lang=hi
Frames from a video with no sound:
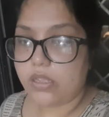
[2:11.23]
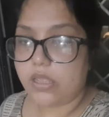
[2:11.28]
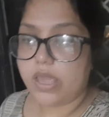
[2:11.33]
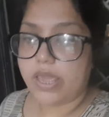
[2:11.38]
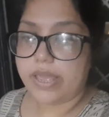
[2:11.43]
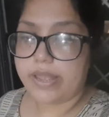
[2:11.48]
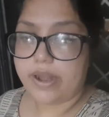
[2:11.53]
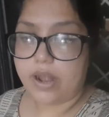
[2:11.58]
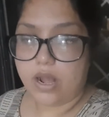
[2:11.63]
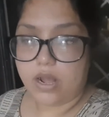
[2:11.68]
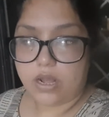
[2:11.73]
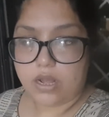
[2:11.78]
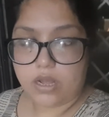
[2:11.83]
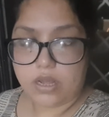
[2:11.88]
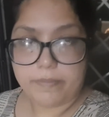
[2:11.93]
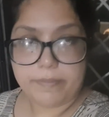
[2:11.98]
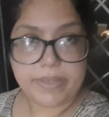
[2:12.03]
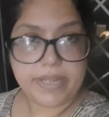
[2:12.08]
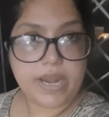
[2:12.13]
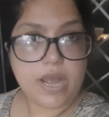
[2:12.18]
ये रहा
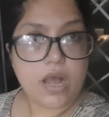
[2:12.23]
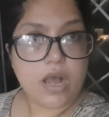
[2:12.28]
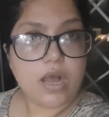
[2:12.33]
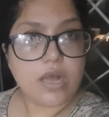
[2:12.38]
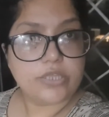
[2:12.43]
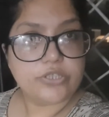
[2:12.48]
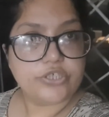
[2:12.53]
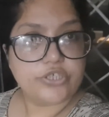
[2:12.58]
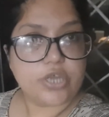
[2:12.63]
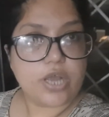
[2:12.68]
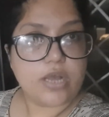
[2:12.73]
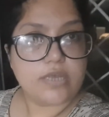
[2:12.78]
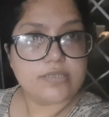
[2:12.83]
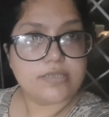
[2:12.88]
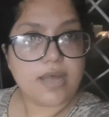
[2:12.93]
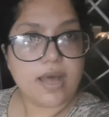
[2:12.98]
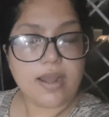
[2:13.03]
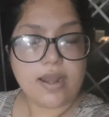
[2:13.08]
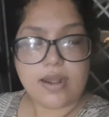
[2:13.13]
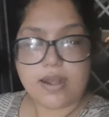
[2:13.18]
मेरा आज का
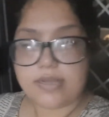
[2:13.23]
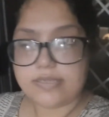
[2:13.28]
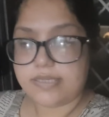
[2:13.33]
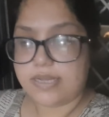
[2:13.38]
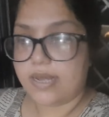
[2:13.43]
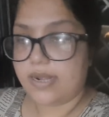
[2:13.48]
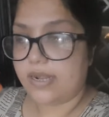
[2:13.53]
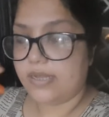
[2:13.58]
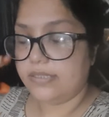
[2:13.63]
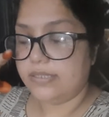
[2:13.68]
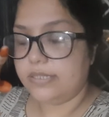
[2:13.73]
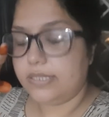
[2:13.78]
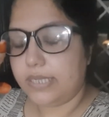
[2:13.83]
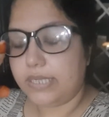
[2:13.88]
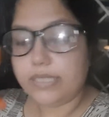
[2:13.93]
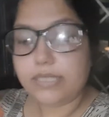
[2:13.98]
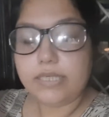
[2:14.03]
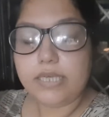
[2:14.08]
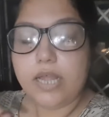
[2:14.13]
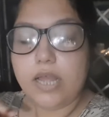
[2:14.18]
सारा का सारा
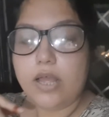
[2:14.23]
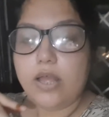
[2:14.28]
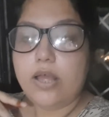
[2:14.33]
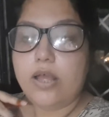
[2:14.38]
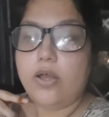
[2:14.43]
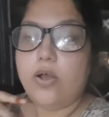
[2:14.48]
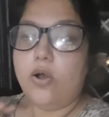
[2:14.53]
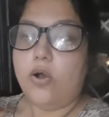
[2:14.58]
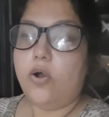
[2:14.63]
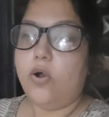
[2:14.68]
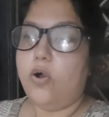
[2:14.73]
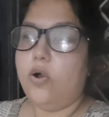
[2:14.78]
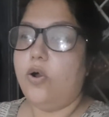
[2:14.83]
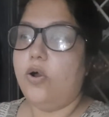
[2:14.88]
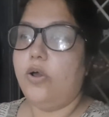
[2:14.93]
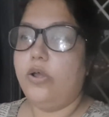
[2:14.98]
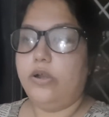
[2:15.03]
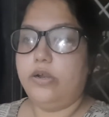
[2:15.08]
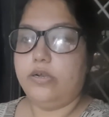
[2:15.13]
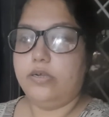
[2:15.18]
दिन
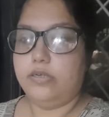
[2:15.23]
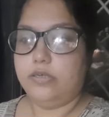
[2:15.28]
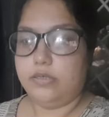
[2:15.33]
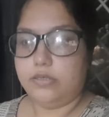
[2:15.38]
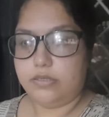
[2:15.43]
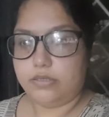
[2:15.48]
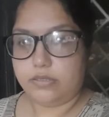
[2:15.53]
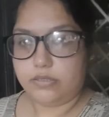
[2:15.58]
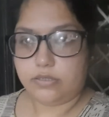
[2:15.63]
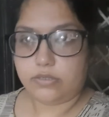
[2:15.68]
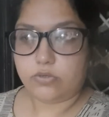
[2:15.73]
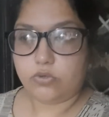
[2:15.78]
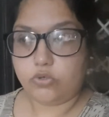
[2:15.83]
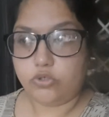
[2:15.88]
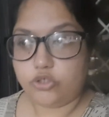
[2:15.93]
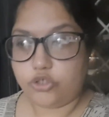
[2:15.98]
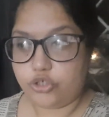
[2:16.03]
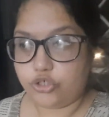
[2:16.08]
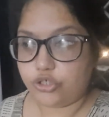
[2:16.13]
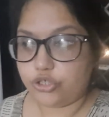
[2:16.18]
और
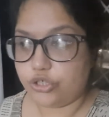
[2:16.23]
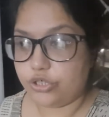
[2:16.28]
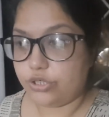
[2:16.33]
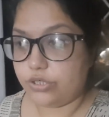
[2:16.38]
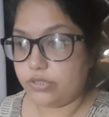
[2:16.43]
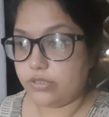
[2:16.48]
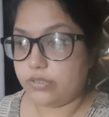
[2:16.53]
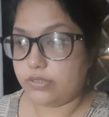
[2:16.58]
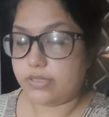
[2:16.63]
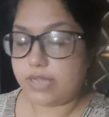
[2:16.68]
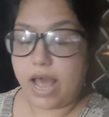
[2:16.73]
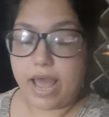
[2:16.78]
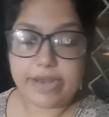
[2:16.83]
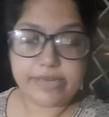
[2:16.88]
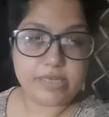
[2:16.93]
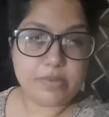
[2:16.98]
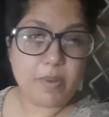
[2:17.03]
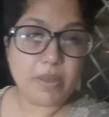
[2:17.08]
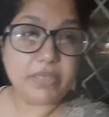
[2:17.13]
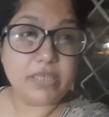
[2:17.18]
कुछ जाहिर
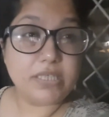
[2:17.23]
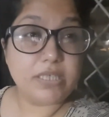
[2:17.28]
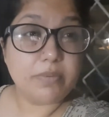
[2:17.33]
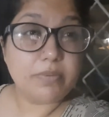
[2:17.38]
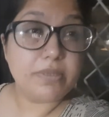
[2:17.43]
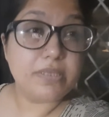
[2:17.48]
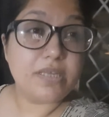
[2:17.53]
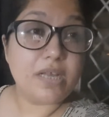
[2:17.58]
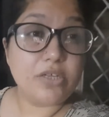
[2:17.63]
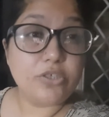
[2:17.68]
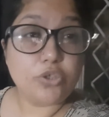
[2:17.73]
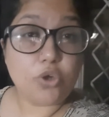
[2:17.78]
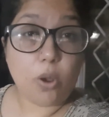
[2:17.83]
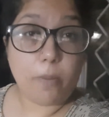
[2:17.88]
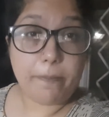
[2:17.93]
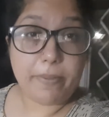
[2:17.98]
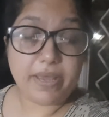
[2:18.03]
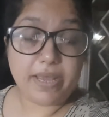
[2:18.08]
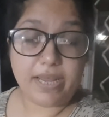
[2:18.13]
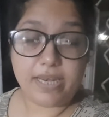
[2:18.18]
सी बात है जब इंसान
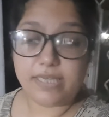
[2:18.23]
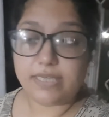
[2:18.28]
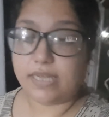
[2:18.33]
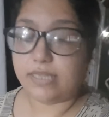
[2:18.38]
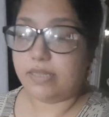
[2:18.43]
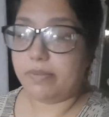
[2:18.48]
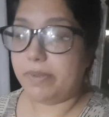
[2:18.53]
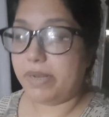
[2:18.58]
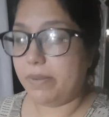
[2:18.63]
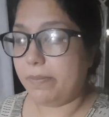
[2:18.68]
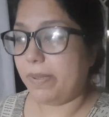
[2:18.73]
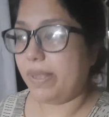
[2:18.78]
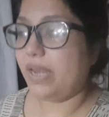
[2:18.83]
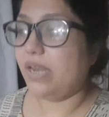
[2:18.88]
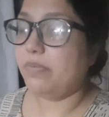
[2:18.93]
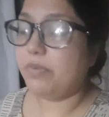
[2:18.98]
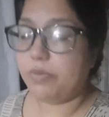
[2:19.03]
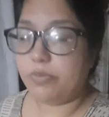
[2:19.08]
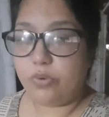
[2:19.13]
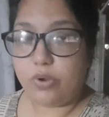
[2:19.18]
शॉपिंग के लिए जाता है मैंने
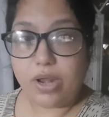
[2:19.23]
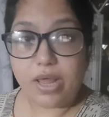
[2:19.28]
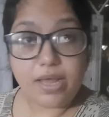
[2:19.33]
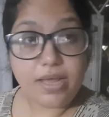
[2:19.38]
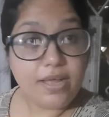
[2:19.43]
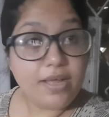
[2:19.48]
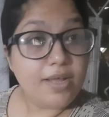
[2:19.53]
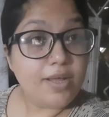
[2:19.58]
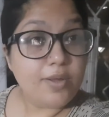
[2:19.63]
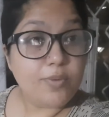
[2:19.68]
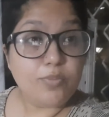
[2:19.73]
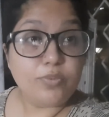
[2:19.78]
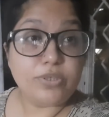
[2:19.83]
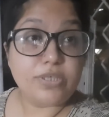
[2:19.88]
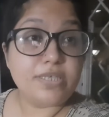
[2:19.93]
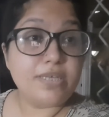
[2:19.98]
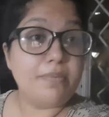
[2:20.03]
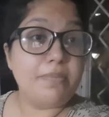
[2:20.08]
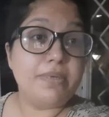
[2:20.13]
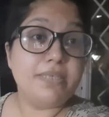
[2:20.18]
पहले भी बोला है मुझे
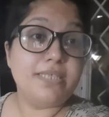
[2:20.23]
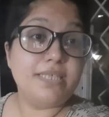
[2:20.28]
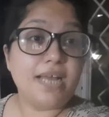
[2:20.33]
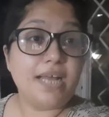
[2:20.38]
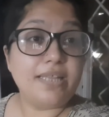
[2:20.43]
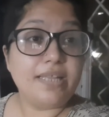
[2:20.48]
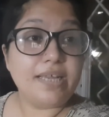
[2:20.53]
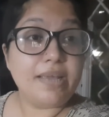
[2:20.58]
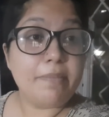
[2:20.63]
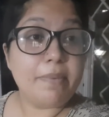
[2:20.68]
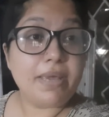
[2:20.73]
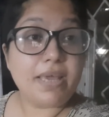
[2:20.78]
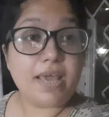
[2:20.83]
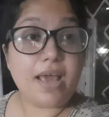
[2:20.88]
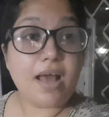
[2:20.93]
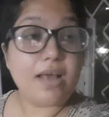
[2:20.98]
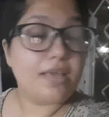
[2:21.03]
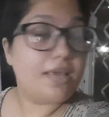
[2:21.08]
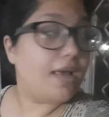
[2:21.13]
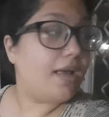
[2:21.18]
समझ नहीं आता कि मैं
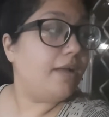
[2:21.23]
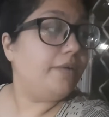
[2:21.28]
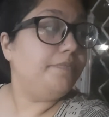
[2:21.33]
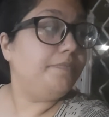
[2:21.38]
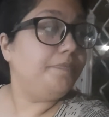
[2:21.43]
क्या क्या